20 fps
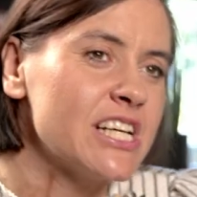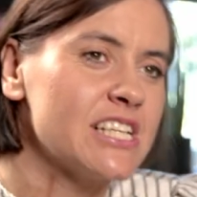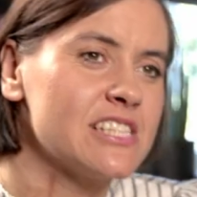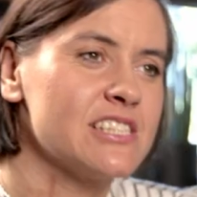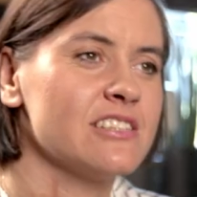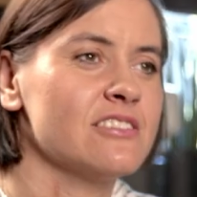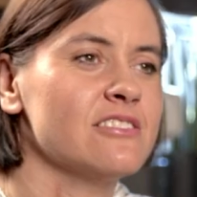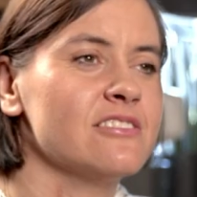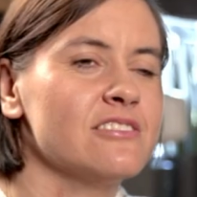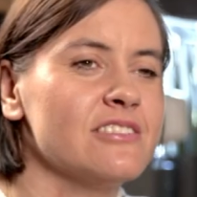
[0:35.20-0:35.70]

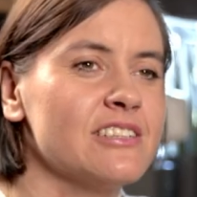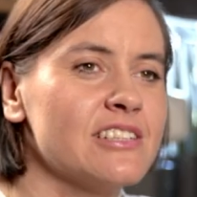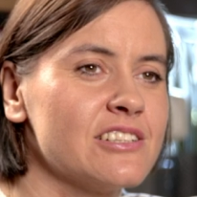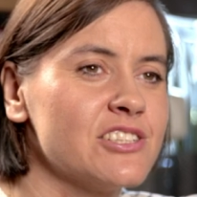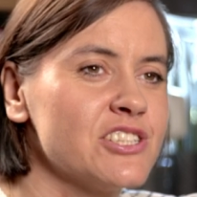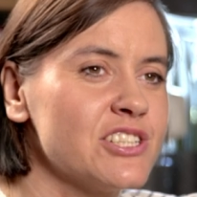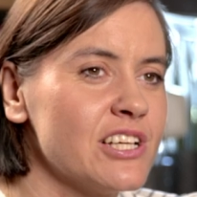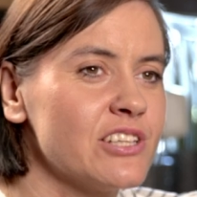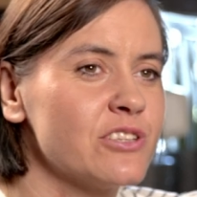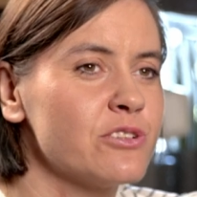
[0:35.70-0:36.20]
rację, to
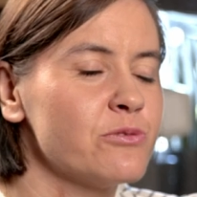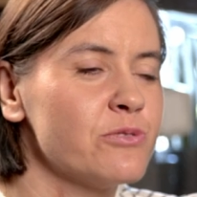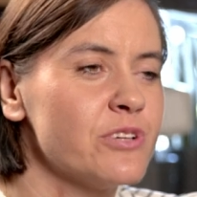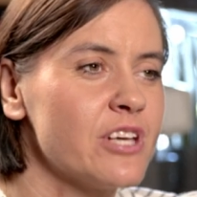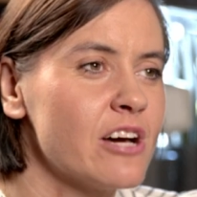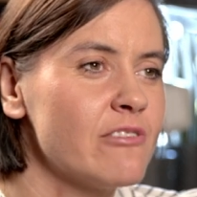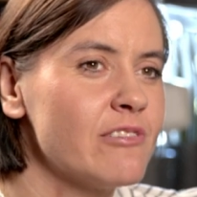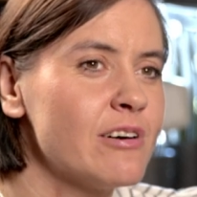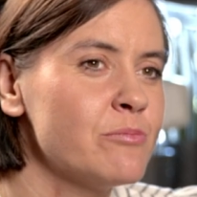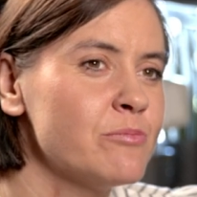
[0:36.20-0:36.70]
tak źle to
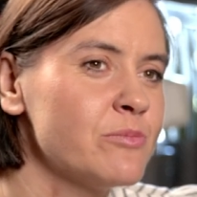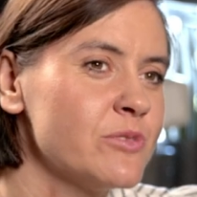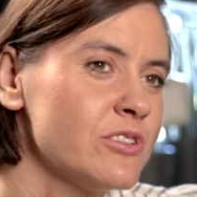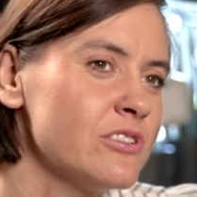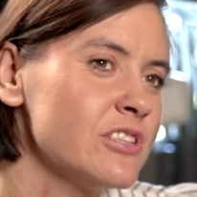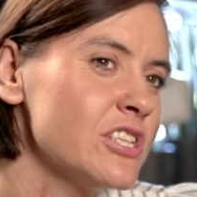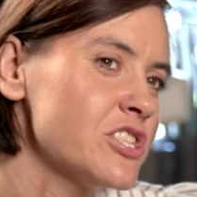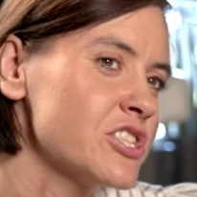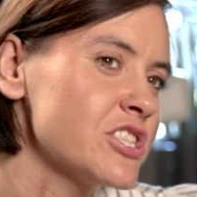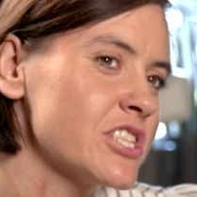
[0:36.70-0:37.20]
ujęłam,
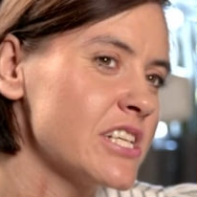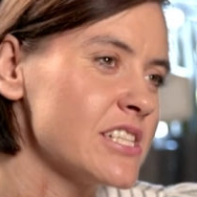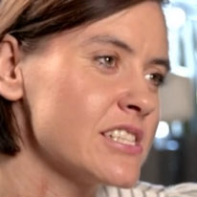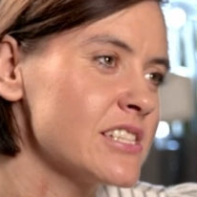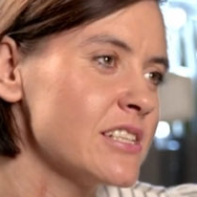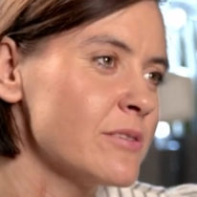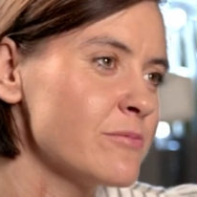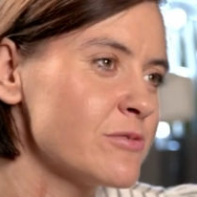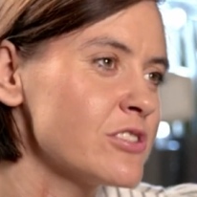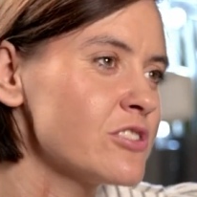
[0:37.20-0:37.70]
bo
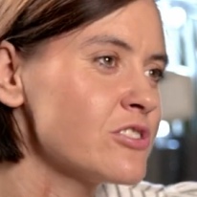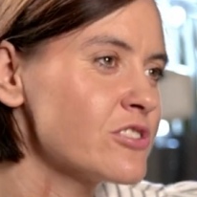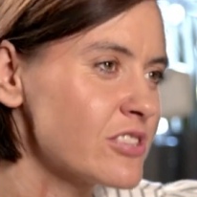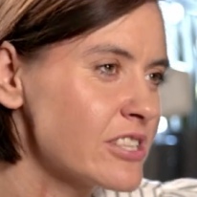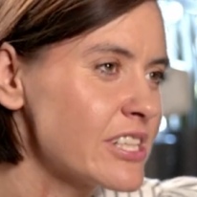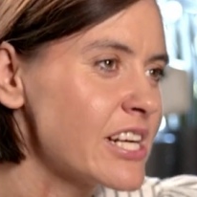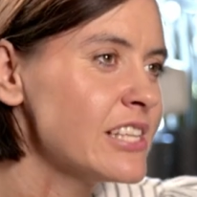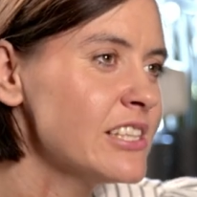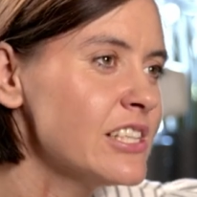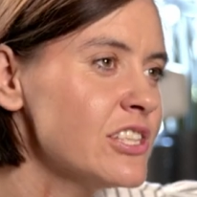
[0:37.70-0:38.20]
nieszczęsnym.
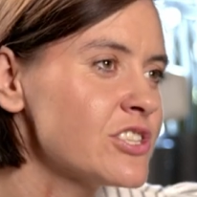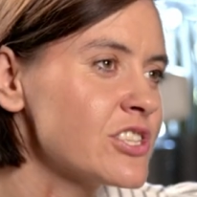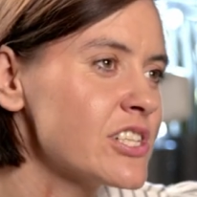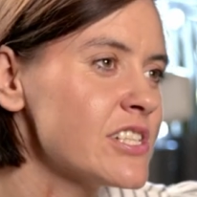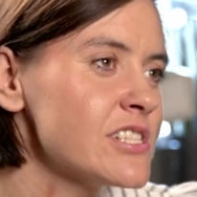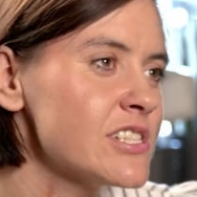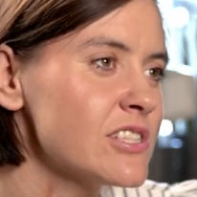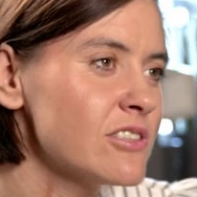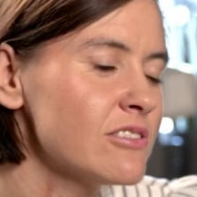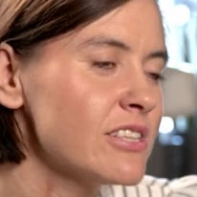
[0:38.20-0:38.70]
Kredyt
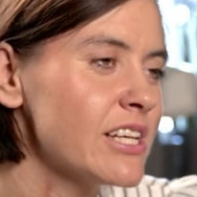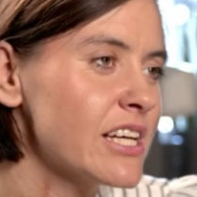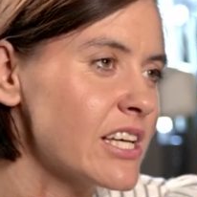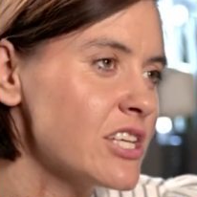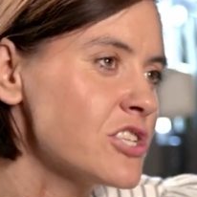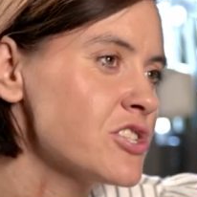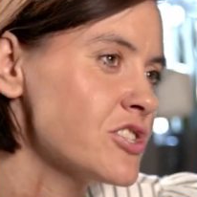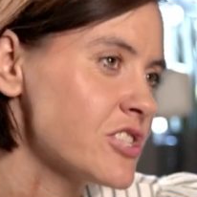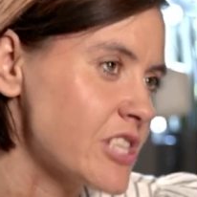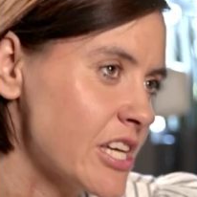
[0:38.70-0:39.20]
często
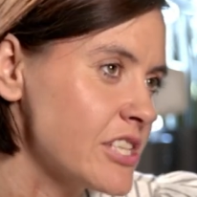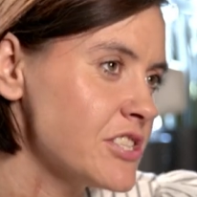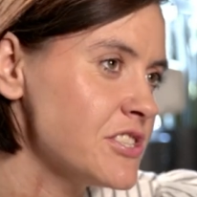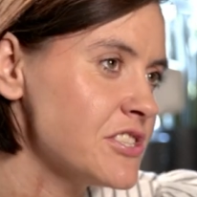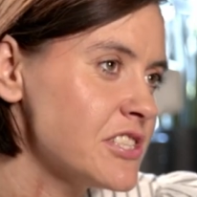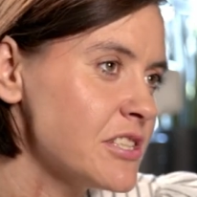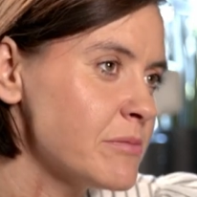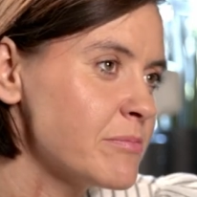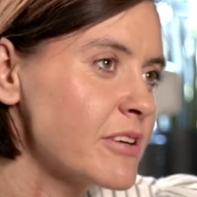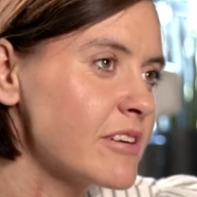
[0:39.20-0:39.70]
daje
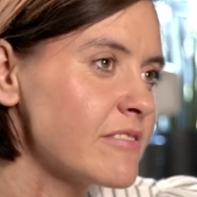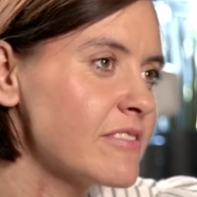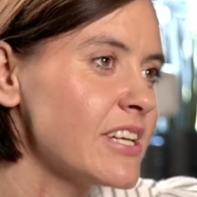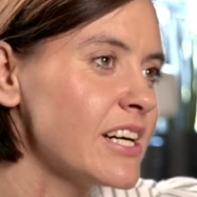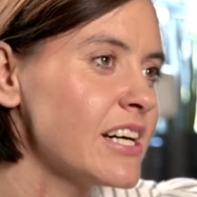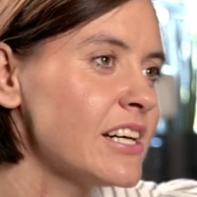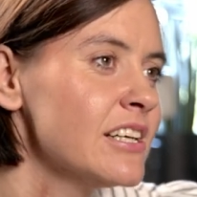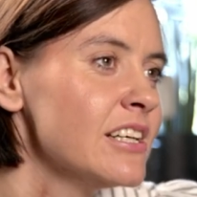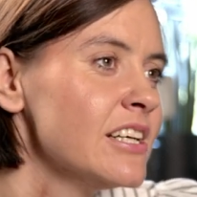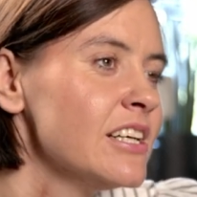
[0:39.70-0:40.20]
szczęście,
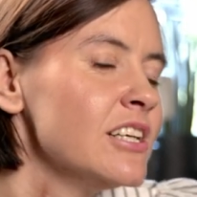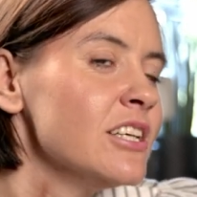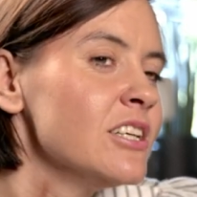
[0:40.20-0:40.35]
prawda?